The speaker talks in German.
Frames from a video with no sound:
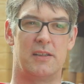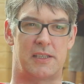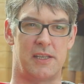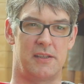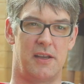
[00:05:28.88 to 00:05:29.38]
Nach
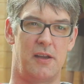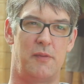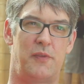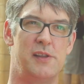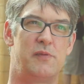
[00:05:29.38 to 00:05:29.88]
den
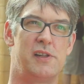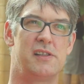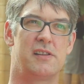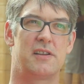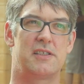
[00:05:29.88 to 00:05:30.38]
vielen,
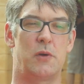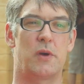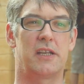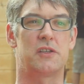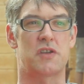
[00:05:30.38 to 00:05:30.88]
vielen
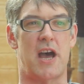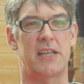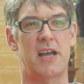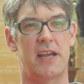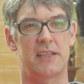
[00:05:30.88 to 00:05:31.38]
theoretischen
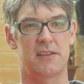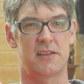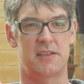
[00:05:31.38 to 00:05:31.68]
Einheiten,